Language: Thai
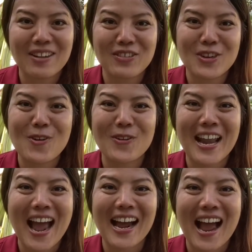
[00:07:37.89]
วิดีโอห
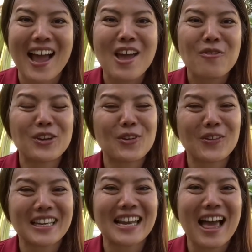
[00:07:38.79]
น้าค่ะ วิดีโอ
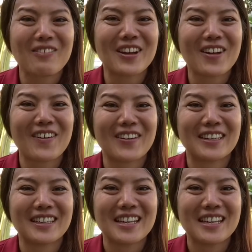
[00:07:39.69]
นี้ลาไปก่อน